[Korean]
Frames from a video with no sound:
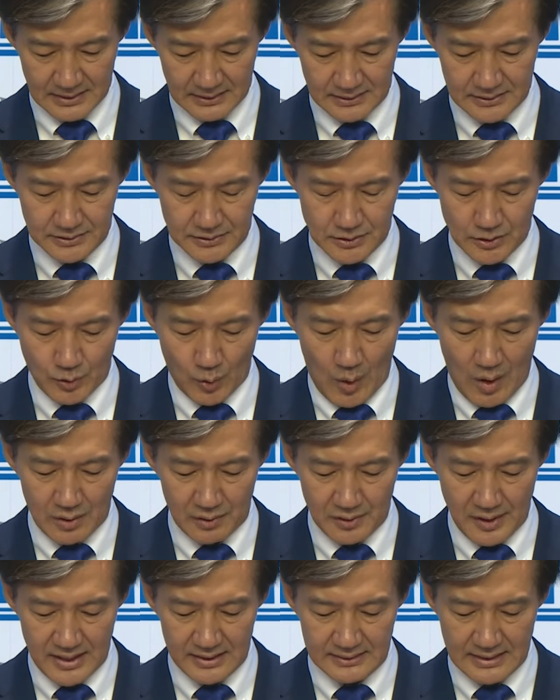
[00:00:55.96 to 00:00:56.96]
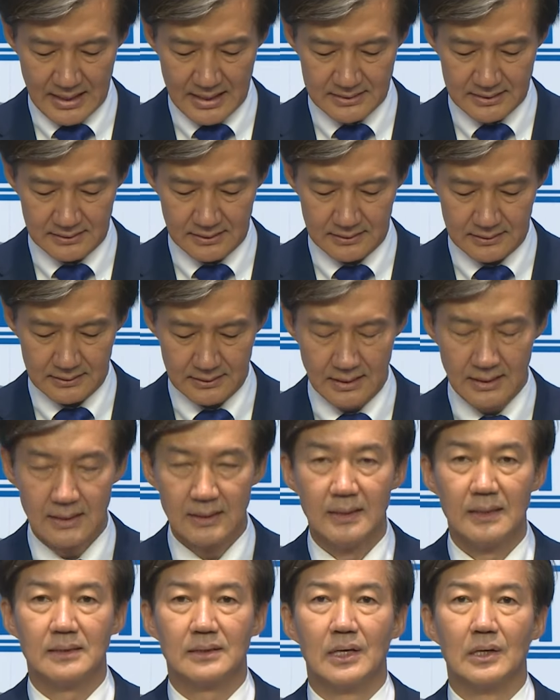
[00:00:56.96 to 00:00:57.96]
그 과거에 대해서는
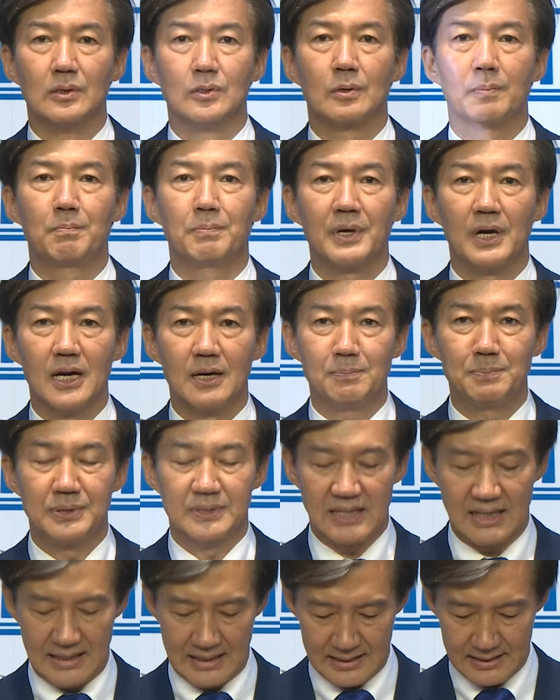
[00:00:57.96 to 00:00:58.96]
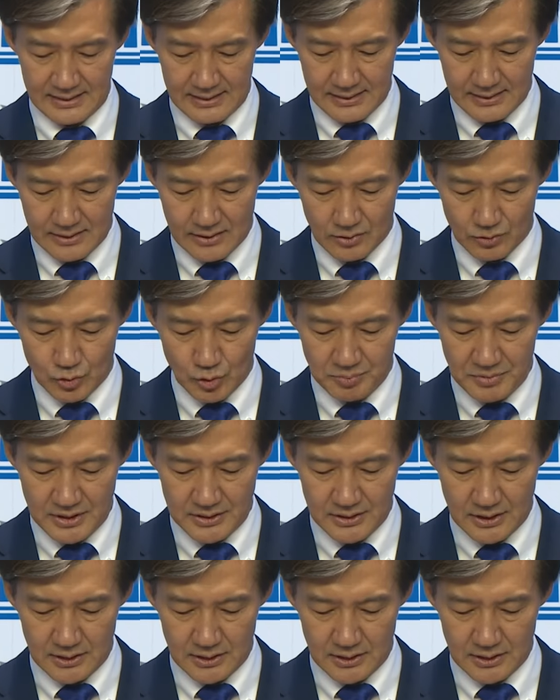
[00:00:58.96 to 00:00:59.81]
더욱 뼈아프게 국민